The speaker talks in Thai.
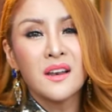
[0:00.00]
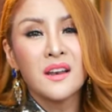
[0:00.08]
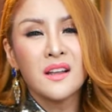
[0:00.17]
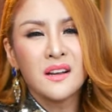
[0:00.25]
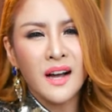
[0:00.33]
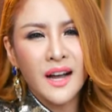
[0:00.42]

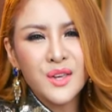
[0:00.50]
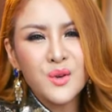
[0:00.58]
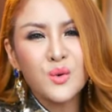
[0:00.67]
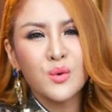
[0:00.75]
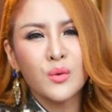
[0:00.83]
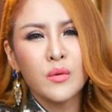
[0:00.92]
เหลืออ
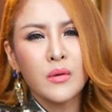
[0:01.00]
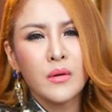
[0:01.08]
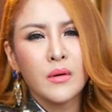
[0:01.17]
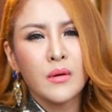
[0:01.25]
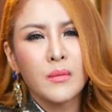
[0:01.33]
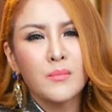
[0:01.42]
ยู่
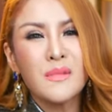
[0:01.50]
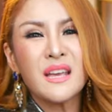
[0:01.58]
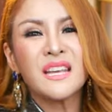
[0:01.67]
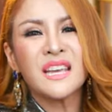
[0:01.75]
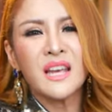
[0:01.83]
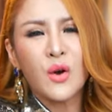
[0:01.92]
ไม่
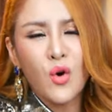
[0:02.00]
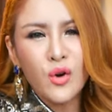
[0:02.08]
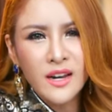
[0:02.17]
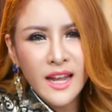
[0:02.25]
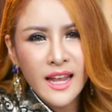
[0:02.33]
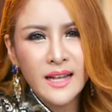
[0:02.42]
กี่ค
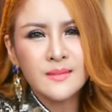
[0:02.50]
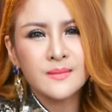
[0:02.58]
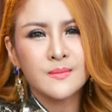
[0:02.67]
นเอง